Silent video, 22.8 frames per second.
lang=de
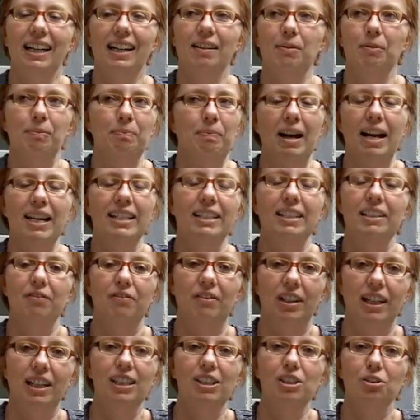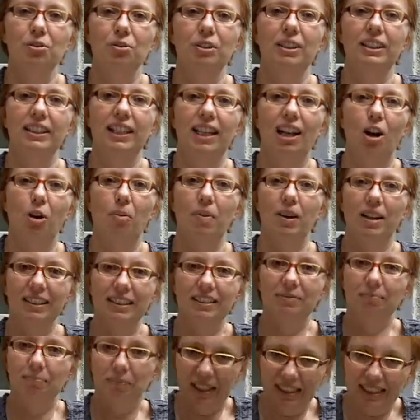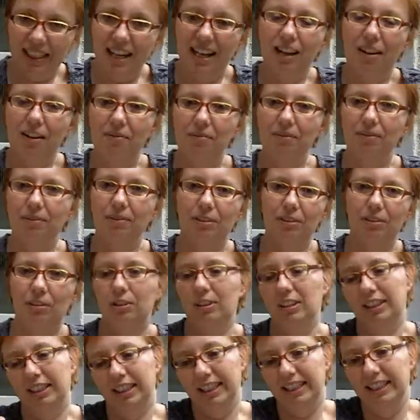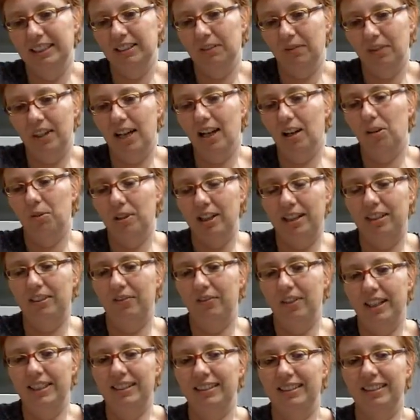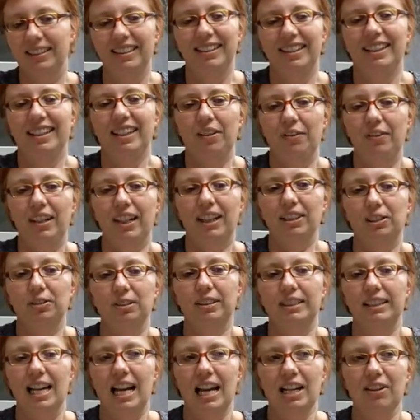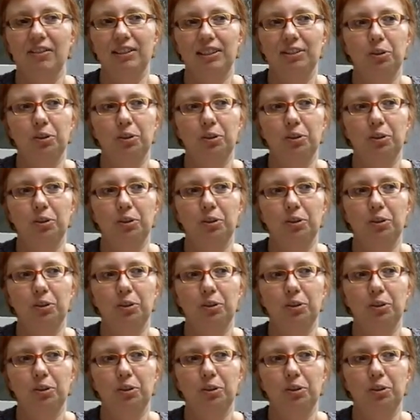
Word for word: beides falsch und ich glaube, ein besserer, also die These wäre oder die Wette wäre zu sagen,